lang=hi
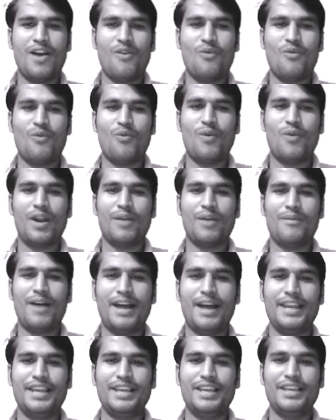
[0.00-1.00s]

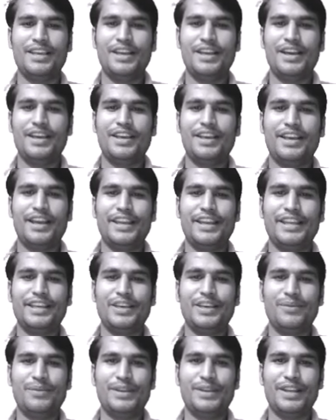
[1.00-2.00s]
वड़वानी यानी कि
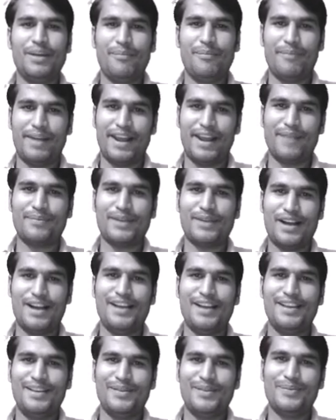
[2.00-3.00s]
वी नंबर आपका
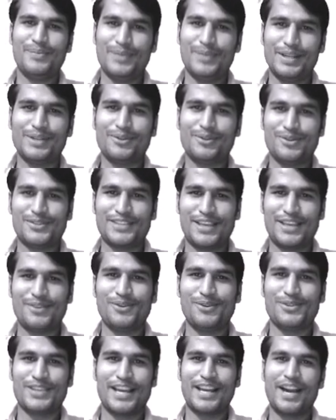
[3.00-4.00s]
बिल्कुल सही हो
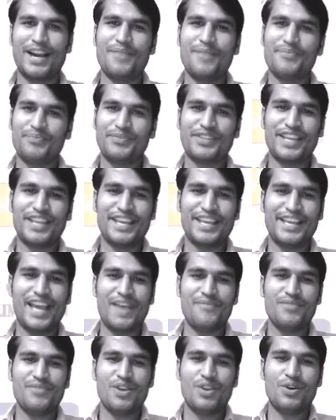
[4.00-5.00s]
जाएगा ठीक है
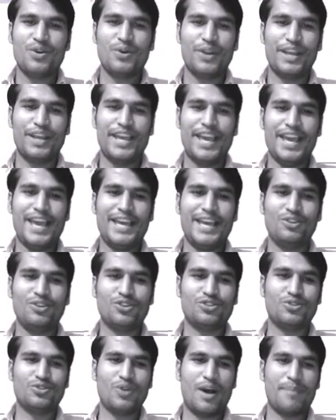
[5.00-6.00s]
और ये है
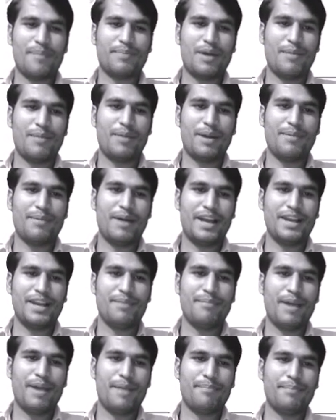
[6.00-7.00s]
दोस्तों आपका बड़वानी
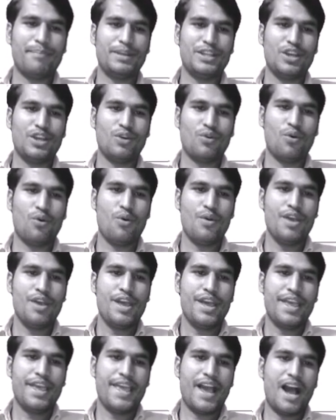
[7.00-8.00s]
मैप में देखो
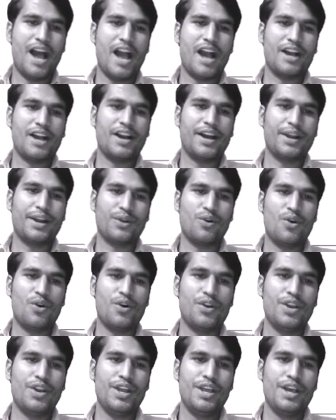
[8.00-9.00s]
यहाँ
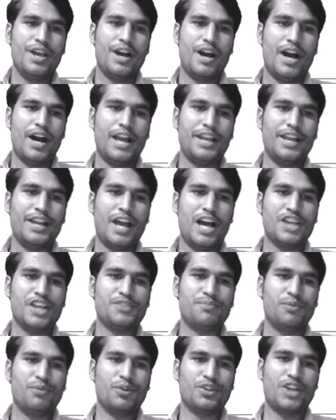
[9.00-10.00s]
खरगोन
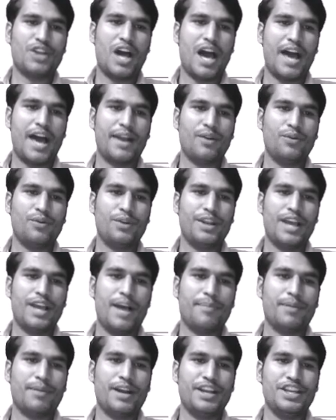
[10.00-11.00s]
अलीराजपुर धार और ये
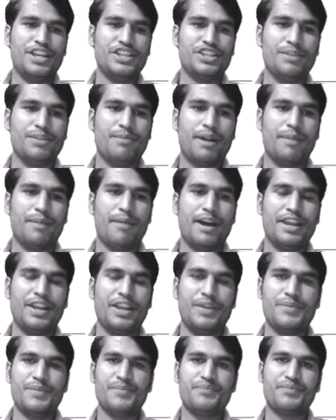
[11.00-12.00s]
आपका नीचे बड़वानी
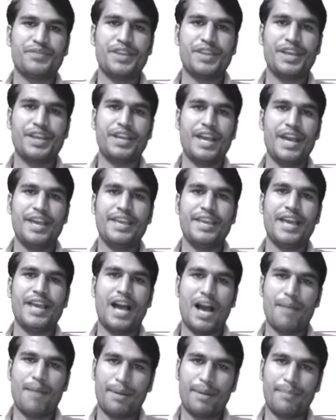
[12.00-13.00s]
ठीक है
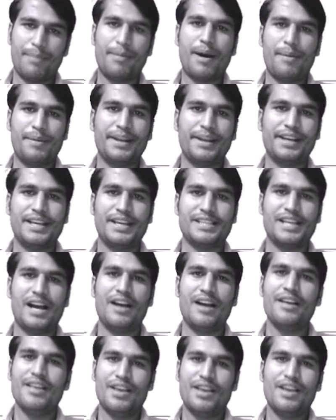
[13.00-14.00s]
यहाँ पर बावन गजा
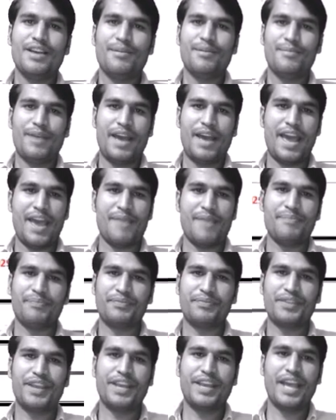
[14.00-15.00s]
है
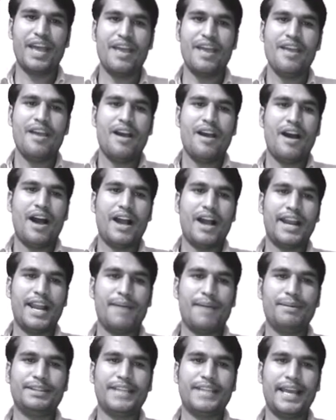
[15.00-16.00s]
ठीक है अगला
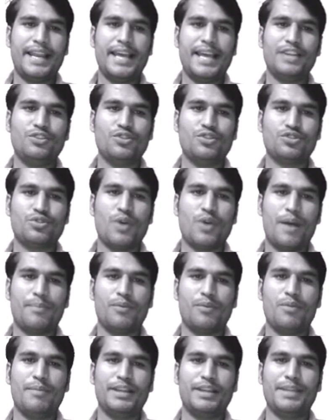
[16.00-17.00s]
बताना है दोस्तों
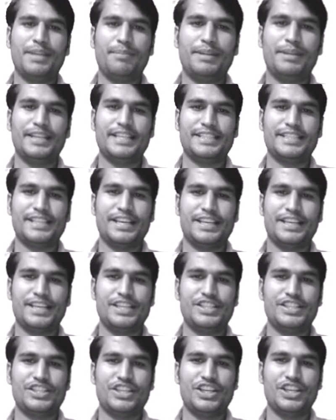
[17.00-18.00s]
आपको मध्य प्रदेश के किस
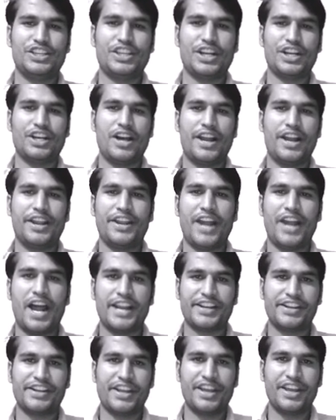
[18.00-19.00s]
क्षेत्र का
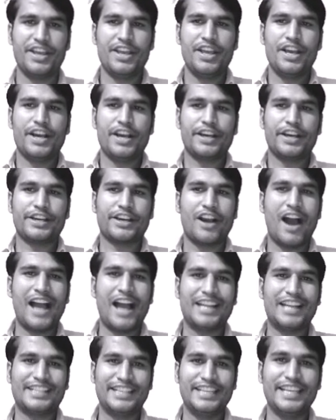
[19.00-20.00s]
नाट्य
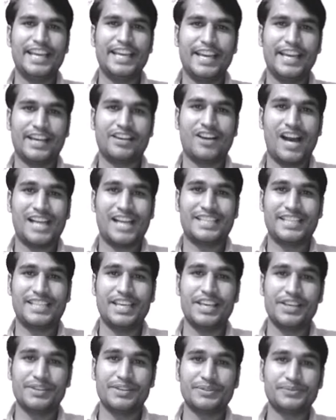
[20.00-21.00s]
काठी है
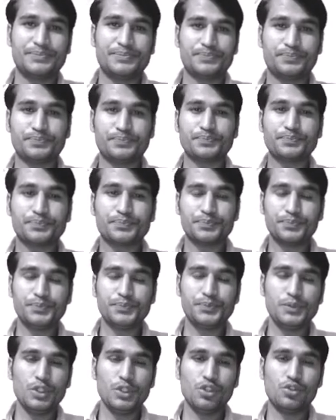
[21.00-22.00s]
काठी
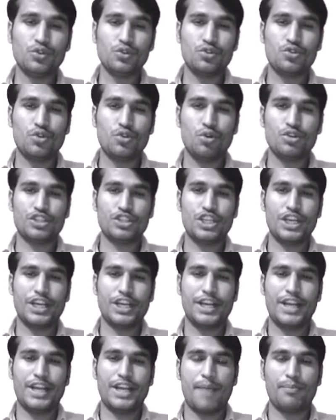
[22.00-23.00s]
तो दो
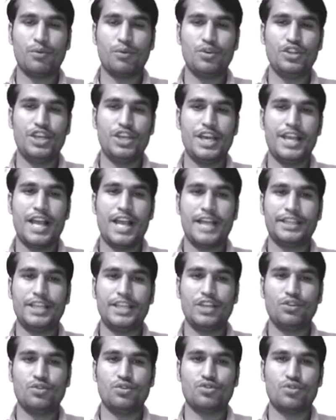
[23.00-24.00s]
सेकंड आपको दिए जाते
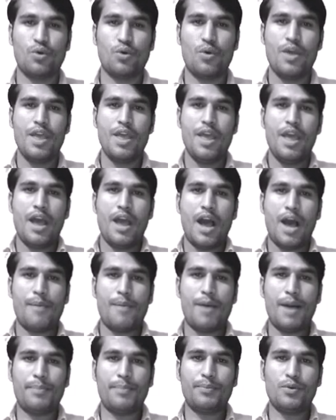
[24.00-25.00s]
हैं दोस्तों अब
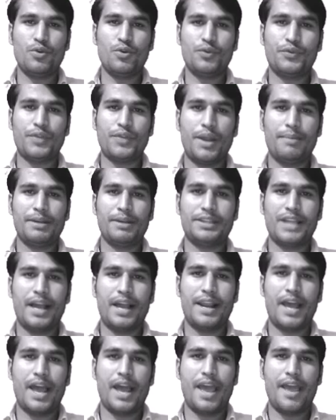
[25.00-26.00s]
आपको उत्तर
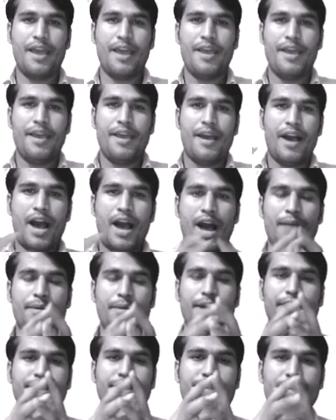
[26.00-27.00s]
बताना है अब
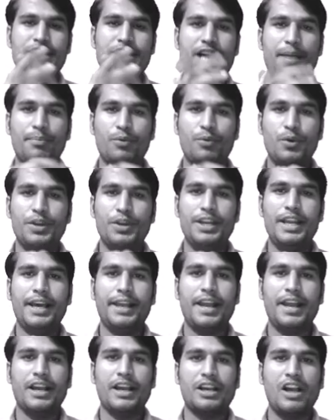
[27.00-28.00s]
एक चीज आपको नहीं लग
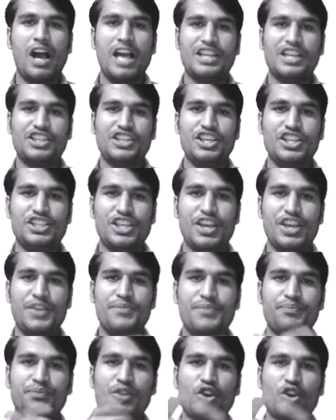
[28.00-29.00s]
रहा काठी से
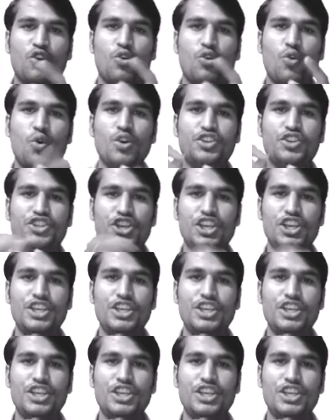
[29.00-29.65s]
कोठी